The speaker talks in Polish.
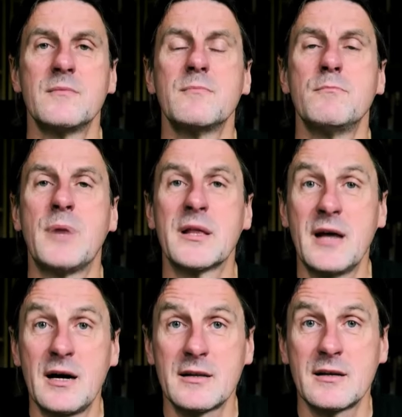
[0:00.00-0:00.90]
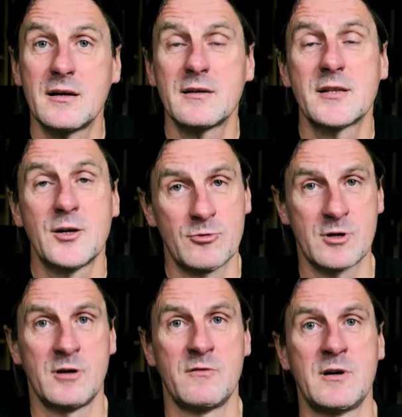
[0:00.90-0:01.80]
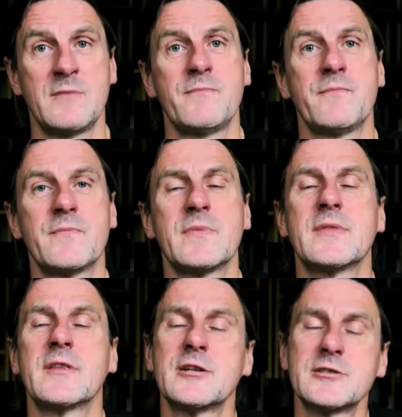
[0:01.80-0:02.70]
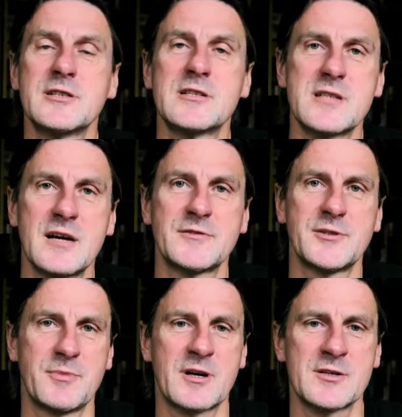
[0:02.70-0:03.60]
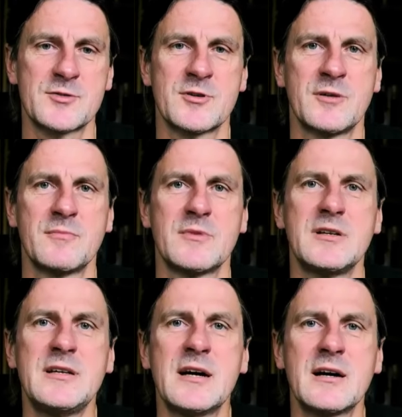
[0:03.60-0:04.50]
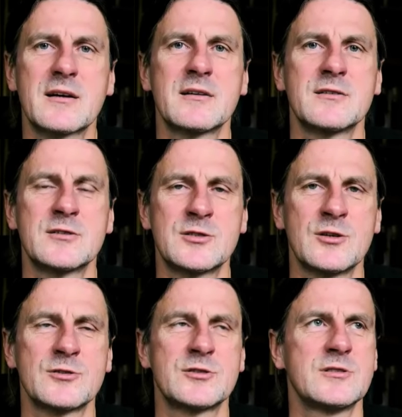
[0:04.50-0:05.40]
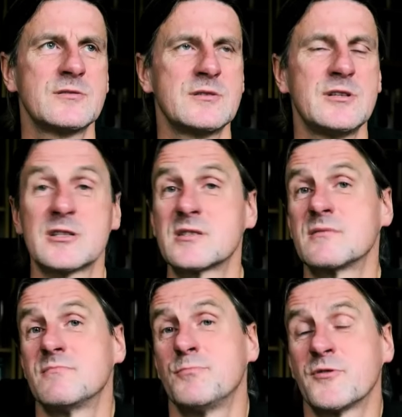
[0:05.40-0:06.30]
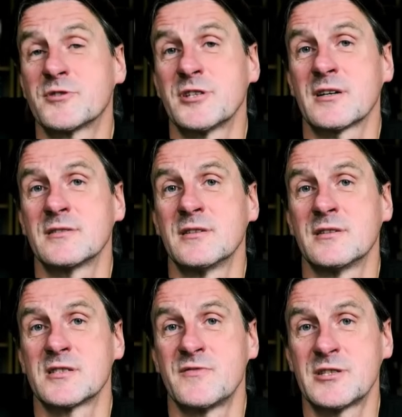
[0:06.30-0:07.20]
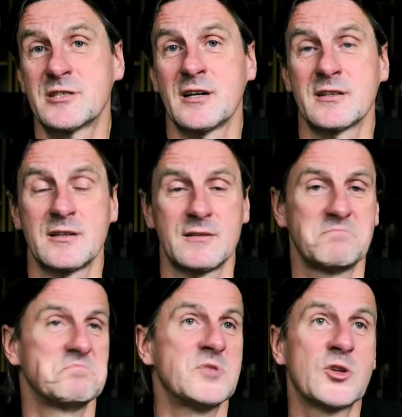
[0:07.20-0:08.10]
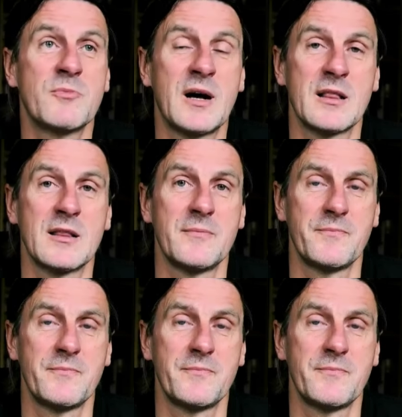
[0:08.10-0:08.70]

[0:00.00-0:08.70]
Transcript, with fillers: Badania naukowe też nie zawsze pokazują, jak coś jest powszechne, zwyczajne, normalne.